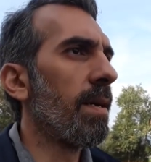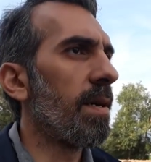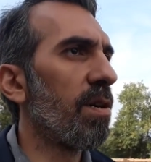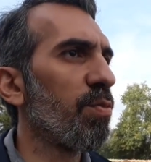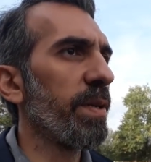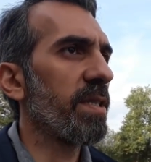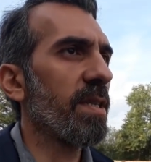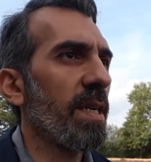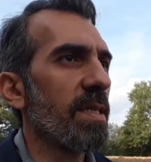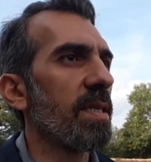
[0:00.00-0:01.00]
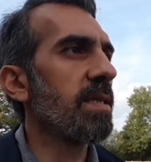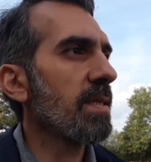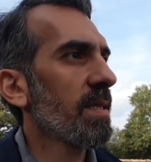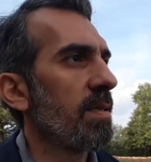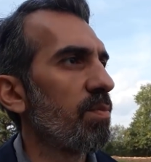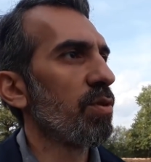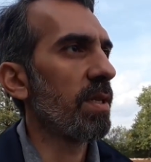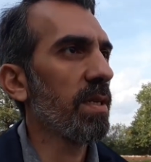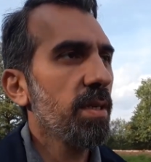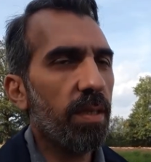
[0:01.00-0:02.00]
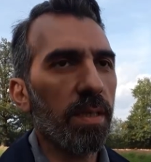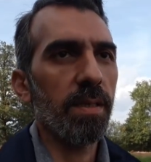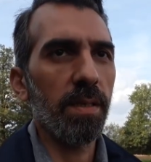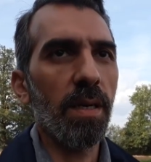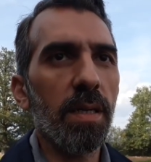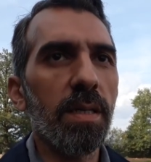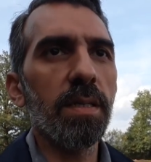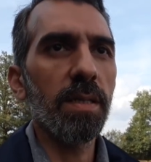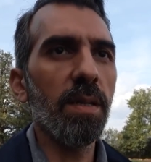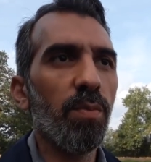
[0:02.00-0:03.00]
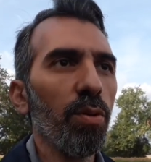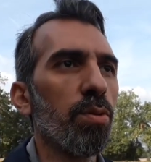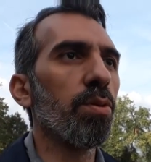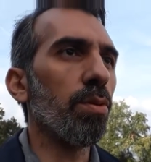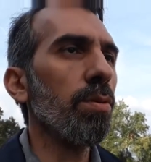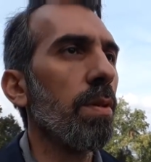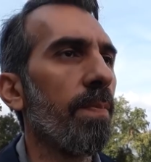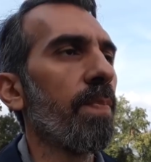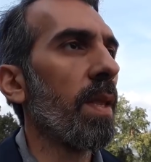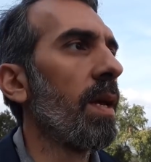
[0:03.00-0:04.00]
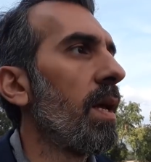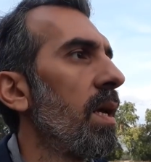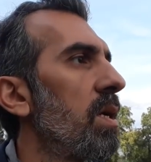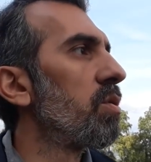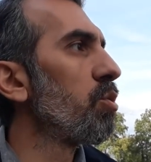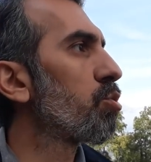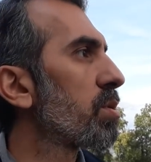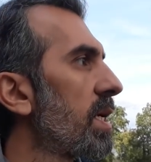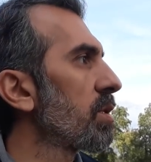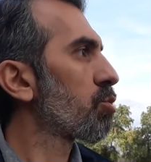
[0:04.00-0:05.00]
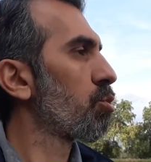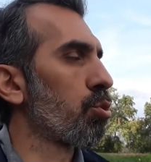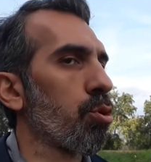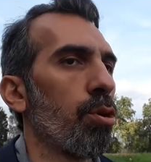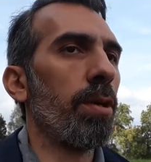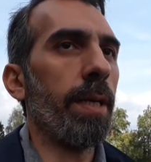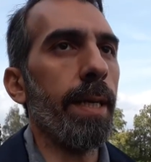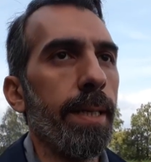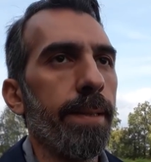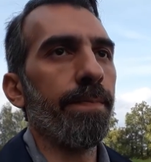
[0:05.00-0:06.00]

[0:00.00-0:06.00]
Avrupa'ya çıkarsanız bunları e, aklınızda bulundurun. 3 saat sür. Heh.